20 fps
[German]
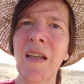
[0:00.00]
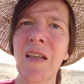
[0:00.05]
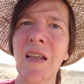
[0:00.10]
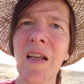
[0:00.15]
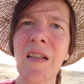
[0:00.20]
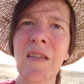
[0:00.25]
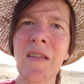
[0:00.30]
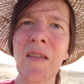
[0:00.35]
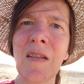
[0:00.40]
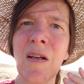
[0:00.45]

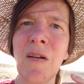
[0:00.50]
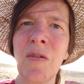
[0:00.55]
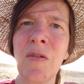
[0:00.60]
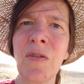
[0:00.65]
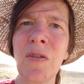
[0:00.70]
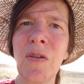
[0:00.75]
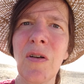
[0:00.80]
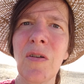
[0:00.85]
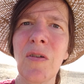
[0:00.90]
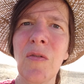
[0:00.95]
jetzt
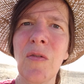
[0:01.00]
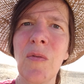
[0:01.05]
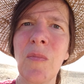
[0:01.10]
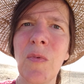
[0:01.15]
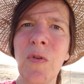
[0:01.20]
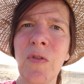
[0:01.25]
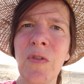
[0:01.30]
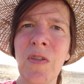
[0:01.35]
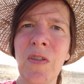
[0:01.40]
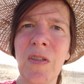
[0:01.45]
auch noch um
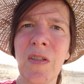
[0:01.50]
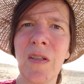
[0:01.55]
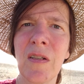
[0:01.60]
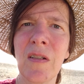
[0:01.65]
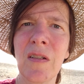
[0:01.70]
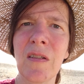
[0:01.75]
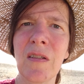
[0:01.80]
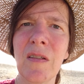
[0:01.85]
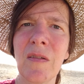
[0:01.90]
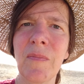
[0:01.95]
uns
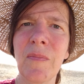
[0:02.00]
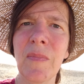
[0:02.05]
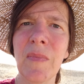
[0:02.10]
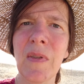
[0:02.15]
sind,